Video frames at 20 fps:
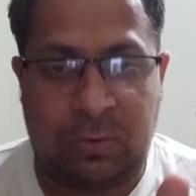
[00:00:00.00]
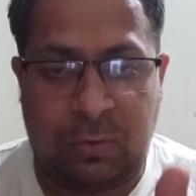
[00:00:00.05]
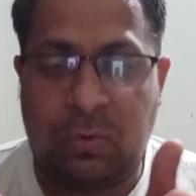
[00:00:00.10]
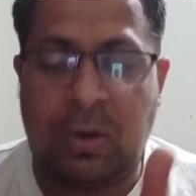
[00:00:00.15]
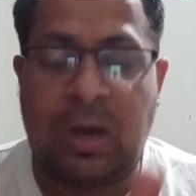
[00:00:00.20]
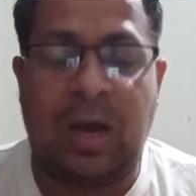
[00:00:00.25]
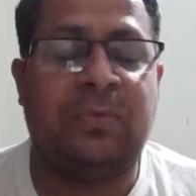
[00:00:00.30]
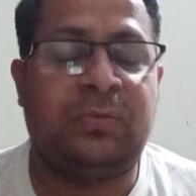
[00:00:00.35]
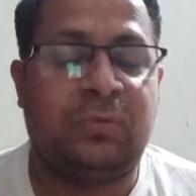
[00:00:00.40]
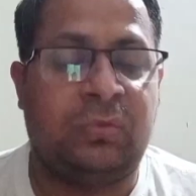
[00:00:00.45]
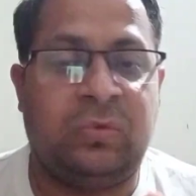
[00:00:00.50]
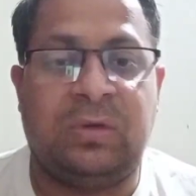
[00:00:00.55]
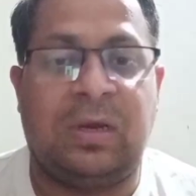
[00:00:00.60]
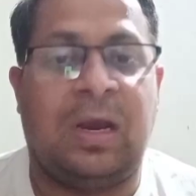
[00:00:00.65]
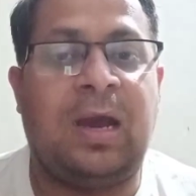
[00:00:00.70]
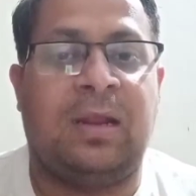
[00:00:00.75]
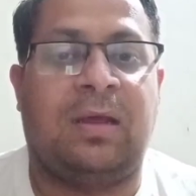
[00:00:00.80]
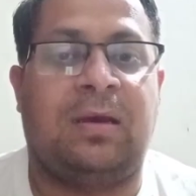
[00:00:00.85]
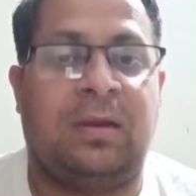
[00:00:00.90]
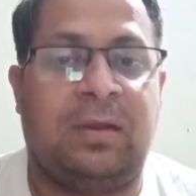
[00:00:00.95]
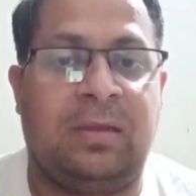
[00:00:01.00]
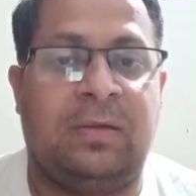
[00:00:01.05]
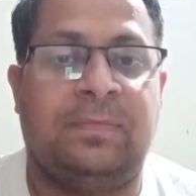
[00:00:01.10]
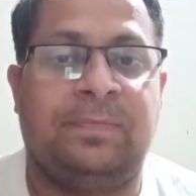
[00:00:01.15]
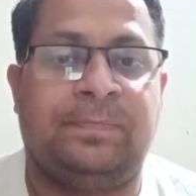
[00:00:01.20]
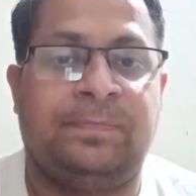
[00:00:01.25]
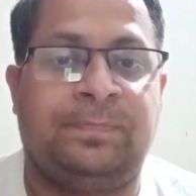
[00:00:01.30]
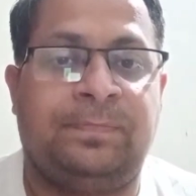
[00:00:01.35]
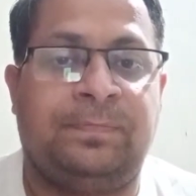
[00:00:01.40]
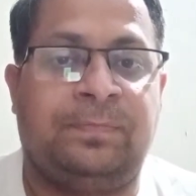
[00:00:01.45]
को आप स्वीकार करें
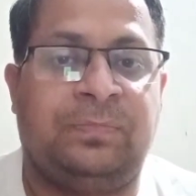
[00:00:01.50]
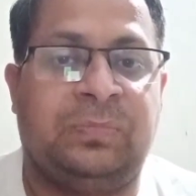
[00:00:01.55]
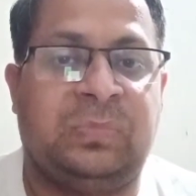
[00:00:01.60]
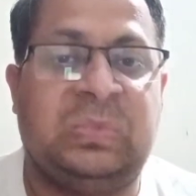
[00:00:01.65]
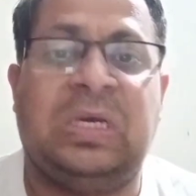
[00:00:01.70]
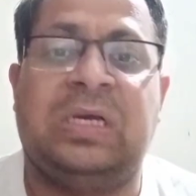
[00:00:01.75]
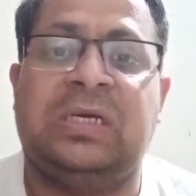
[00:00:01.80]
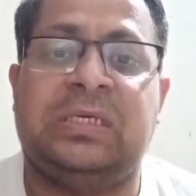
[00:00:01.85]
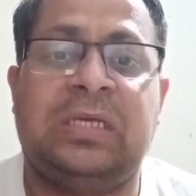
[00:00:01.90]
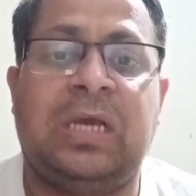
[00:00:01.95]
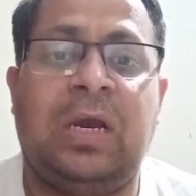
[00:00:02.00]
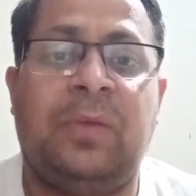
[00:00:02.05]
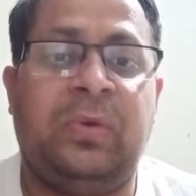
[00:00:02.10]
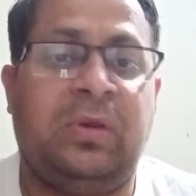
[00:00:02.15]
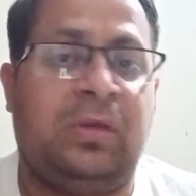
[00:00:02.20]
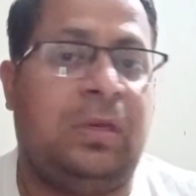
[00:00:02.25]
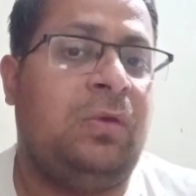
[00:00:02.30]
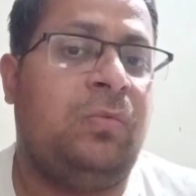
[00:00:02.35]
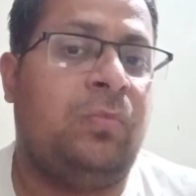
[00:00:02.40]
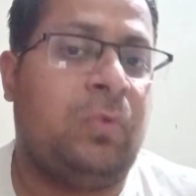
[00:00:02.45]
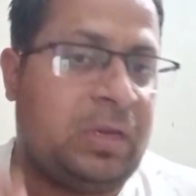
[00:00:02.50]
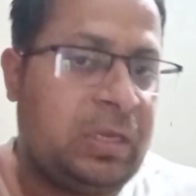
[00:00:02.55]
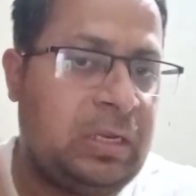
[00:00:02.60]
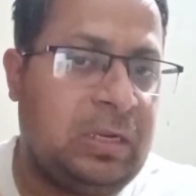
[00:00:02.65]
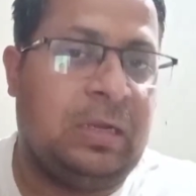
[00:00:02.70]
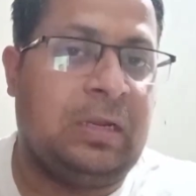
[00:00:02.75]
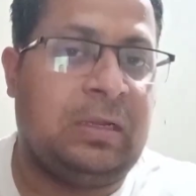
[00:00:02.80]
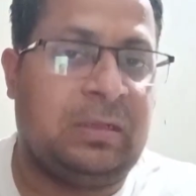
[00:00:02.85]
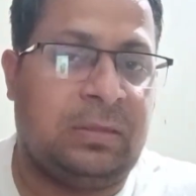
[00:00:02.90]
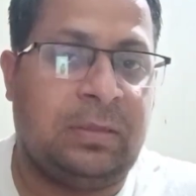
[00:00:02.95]
ना कि आप ये कहिए
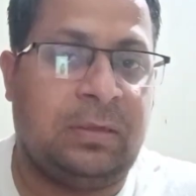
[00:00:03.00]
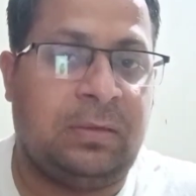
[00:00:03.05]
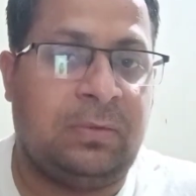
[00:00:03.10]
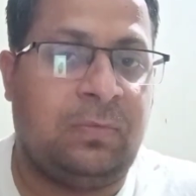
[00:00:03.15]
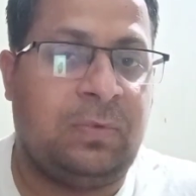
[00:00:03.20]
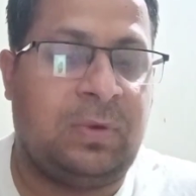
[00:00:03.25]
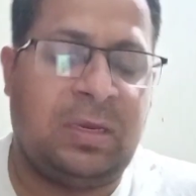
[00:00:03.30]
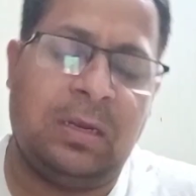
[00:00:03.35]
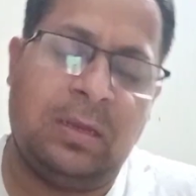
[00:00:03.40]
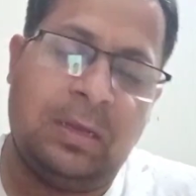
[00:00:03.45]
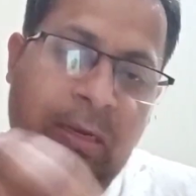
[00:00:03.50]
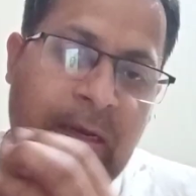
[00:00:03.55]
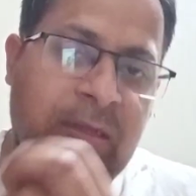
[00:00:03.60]
वकील गलत है वकील